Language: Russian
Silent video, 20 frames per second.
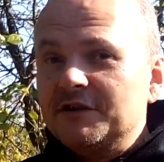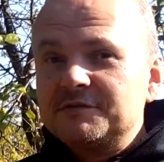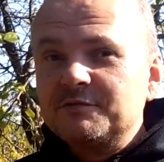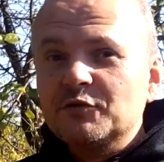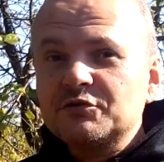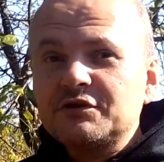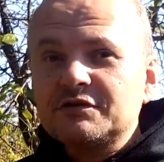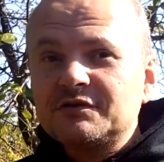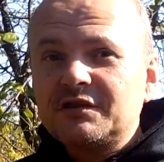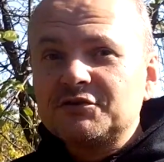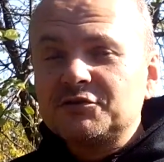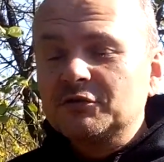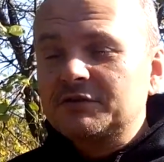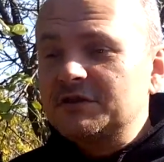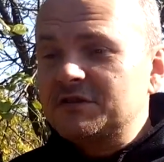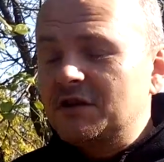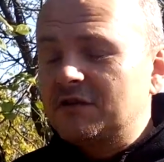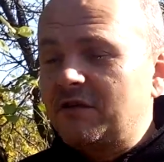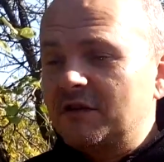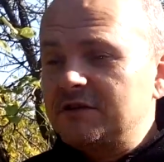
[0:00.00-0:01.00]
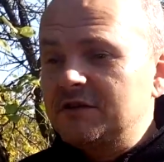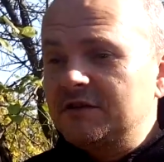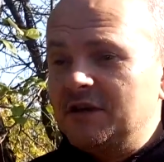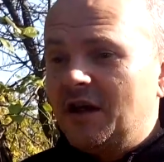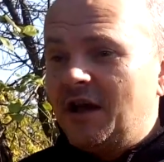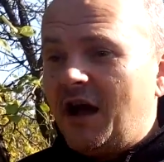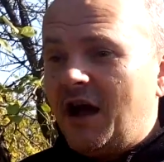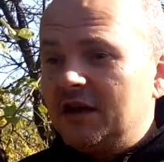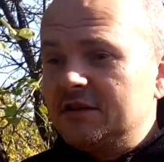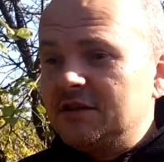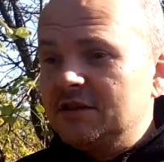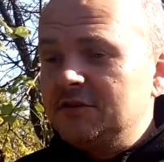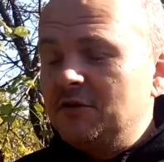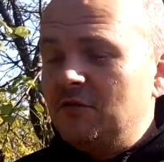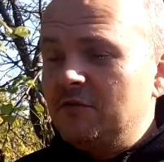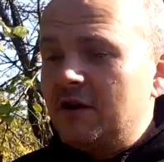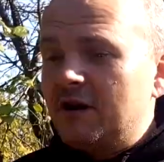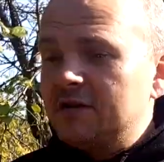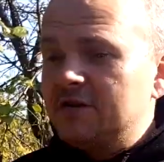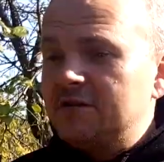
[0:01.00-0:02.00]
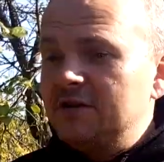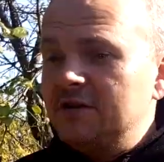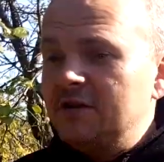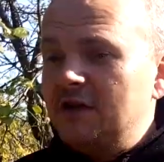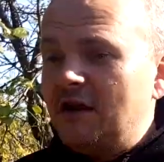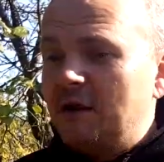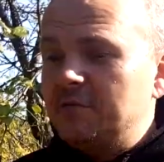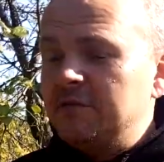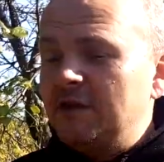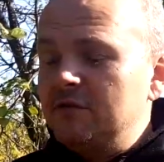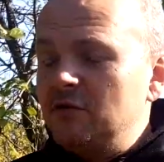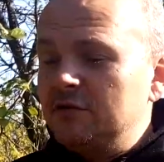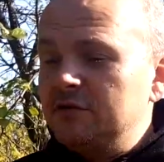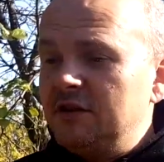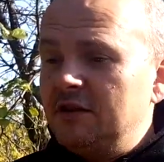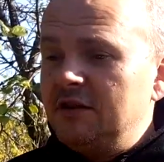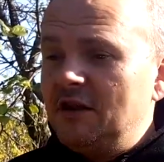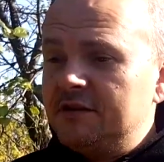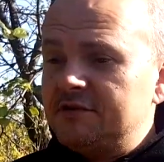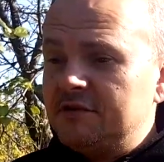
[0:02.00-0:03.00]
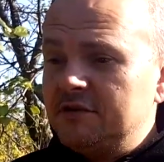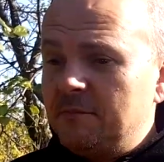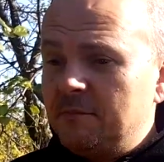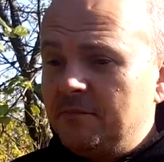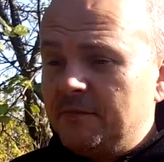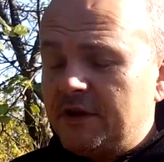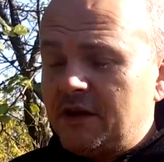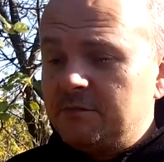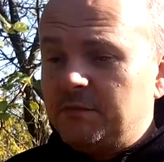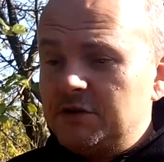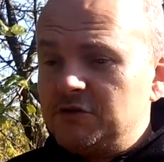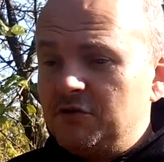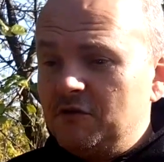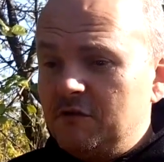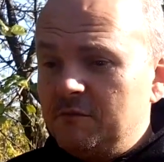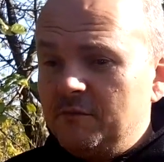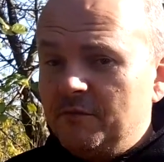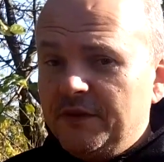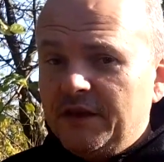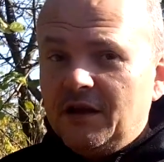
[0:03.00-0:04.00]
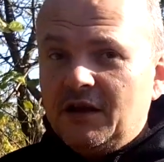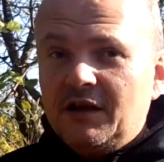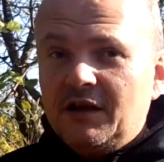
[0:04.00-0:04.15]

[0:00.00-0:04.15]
возможности что-то захватить от новой России, обновленной Ельциным, Горбачевым,